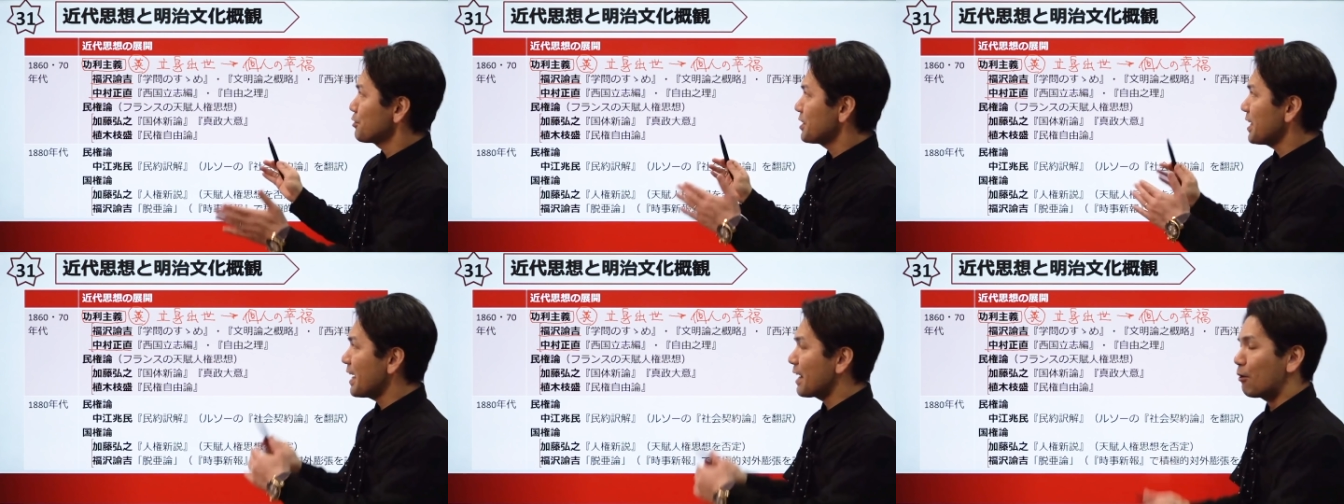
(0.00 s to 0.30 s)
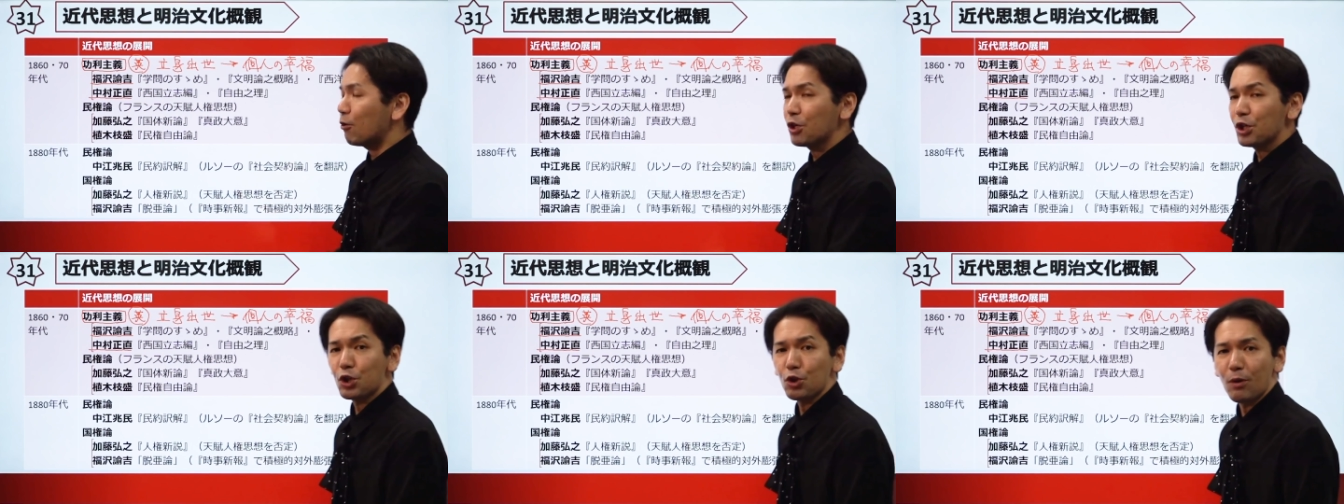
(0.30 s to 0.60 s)
して、
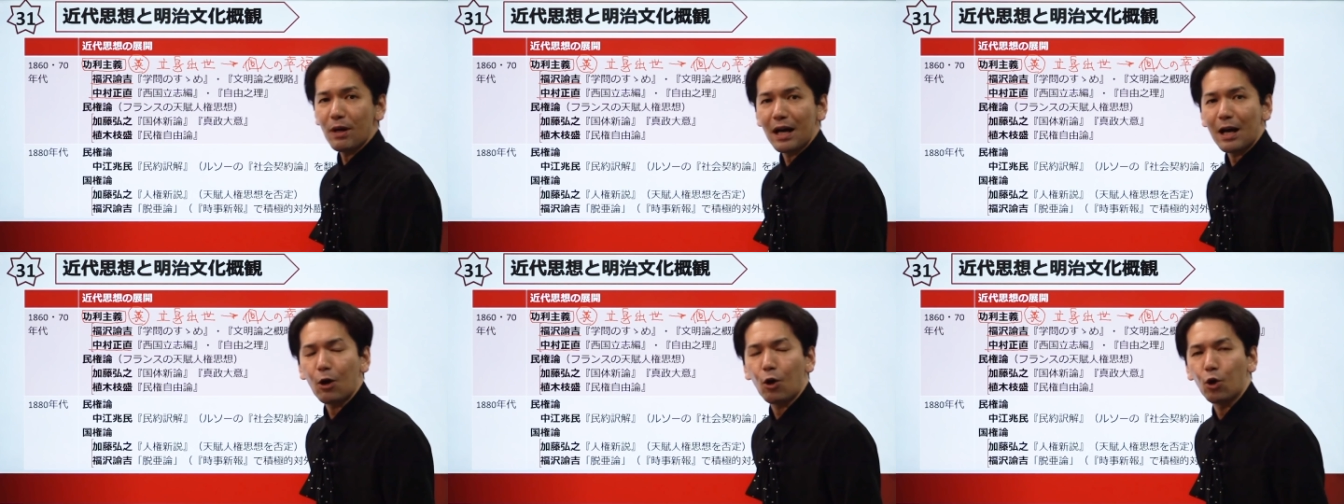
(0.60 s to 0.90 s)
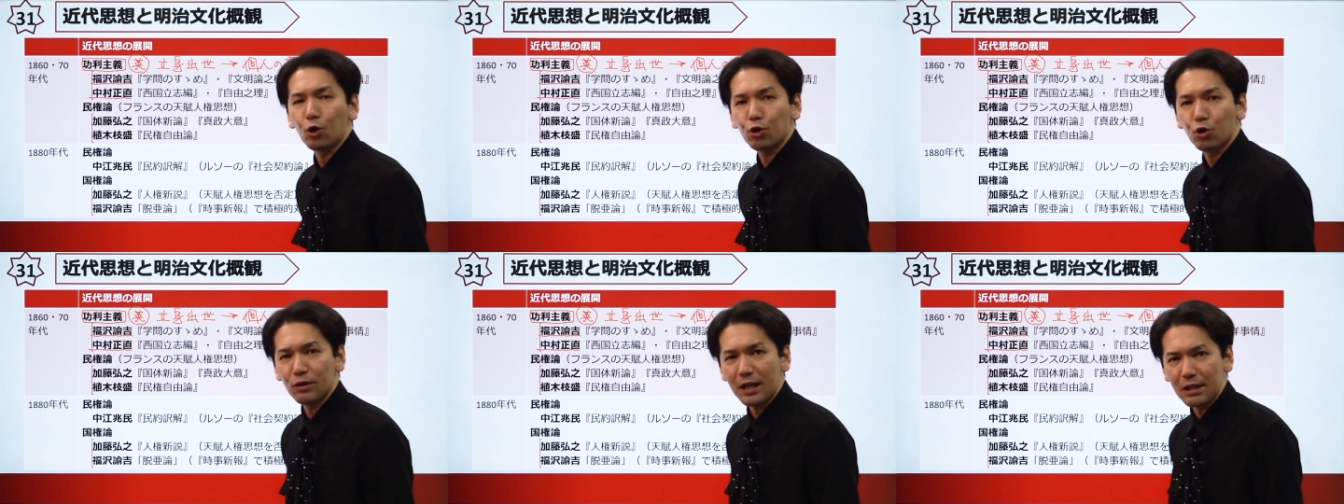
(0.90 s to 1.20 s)
これとは
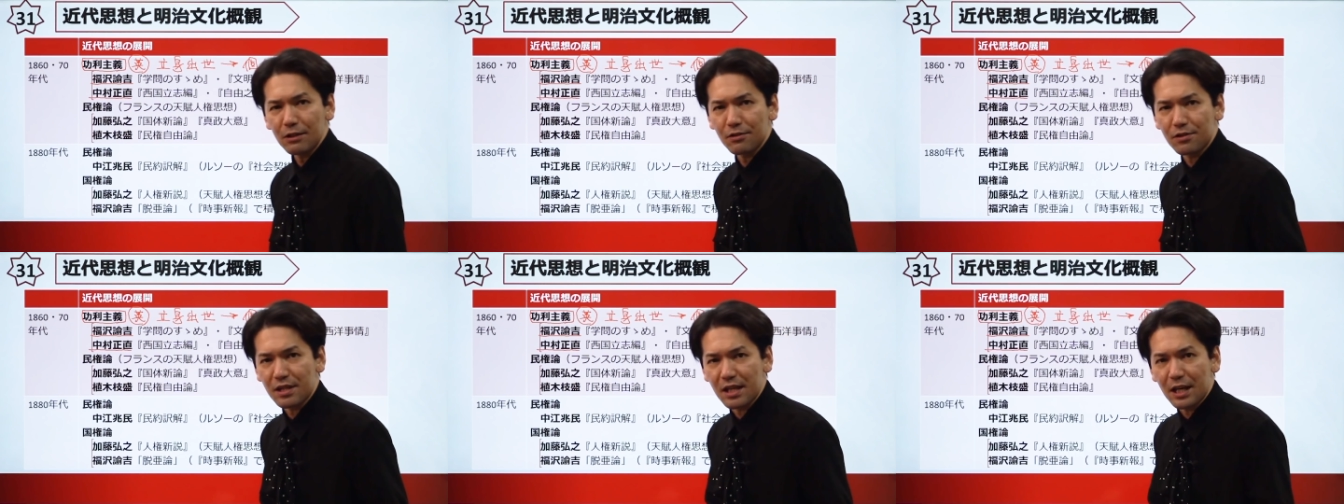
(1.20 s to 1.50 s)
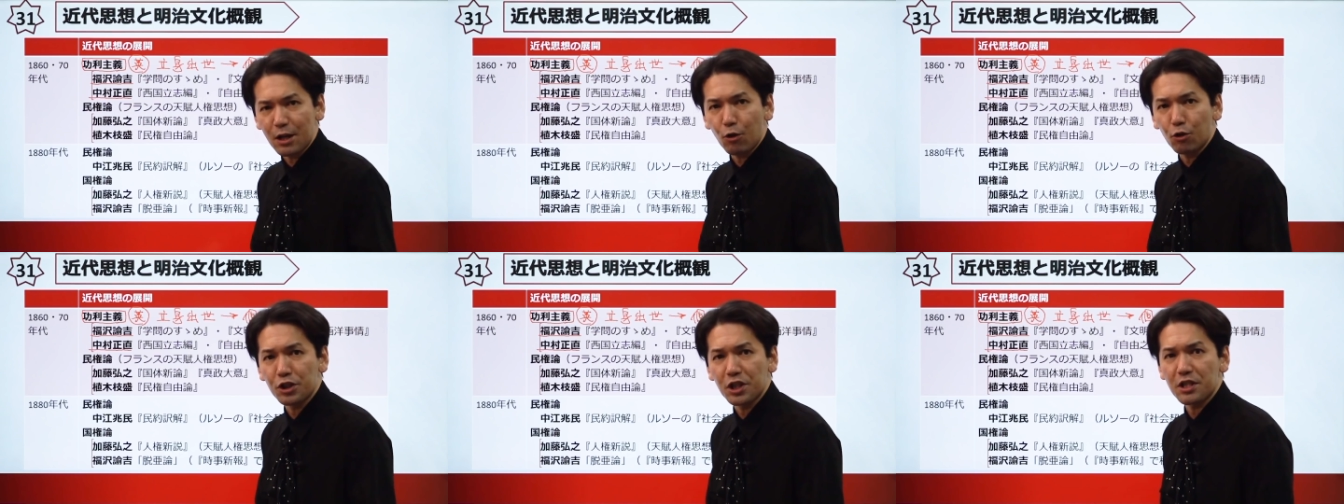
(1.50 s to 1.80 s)
異なる西
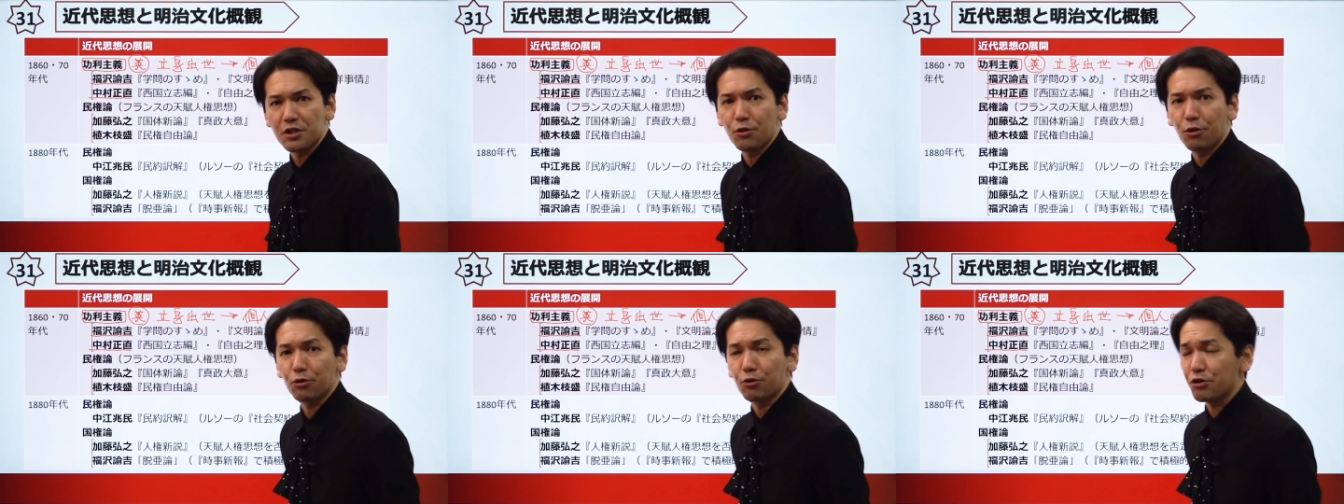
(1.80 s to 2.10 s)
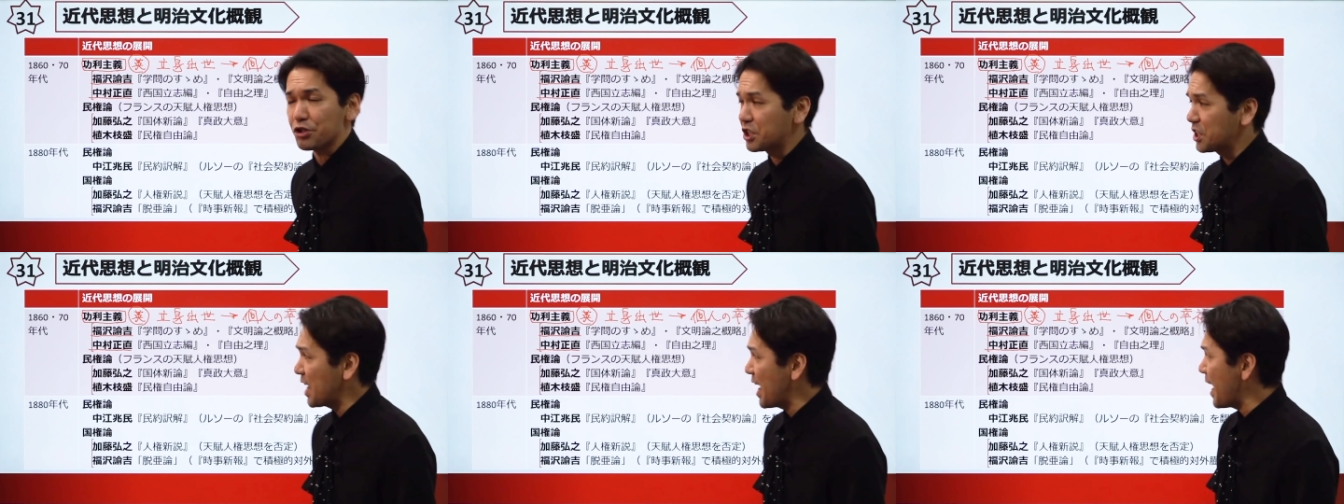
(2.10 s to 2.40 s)
洋思想と
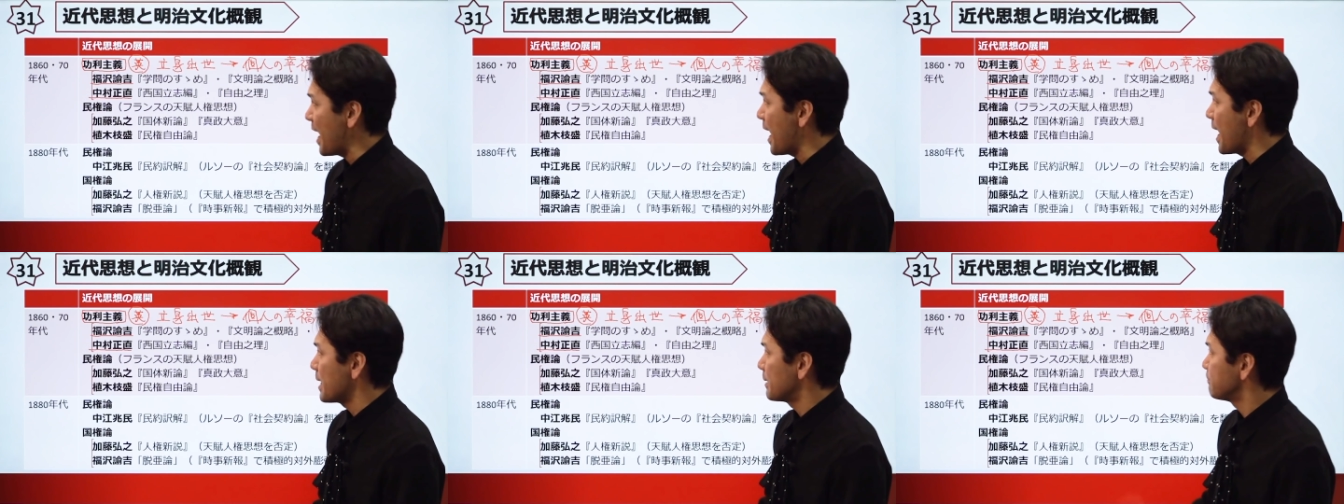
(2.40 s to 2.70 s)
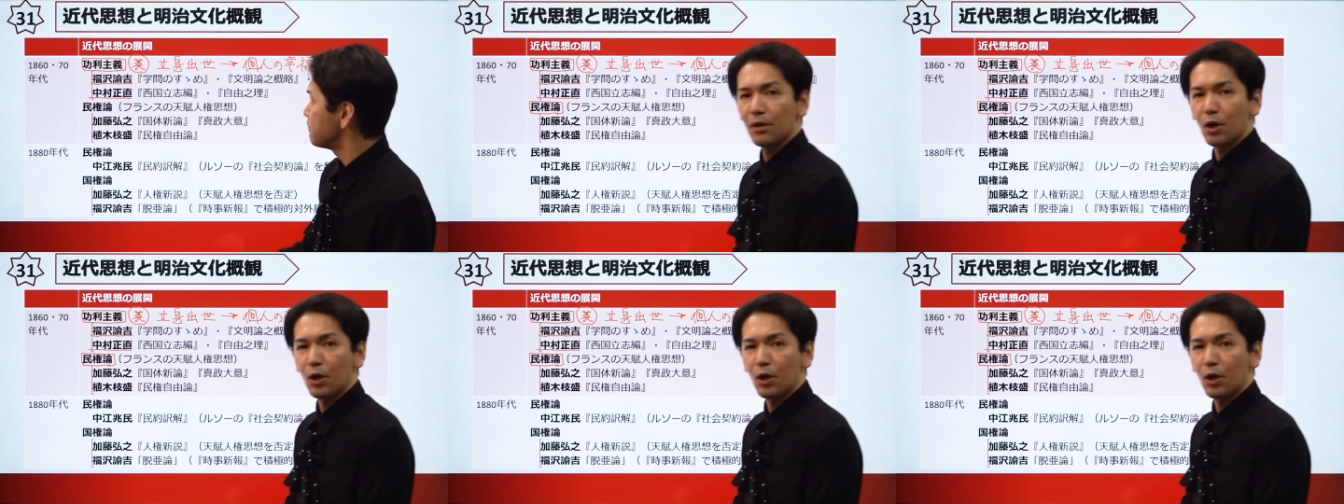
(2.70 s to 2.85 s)
して、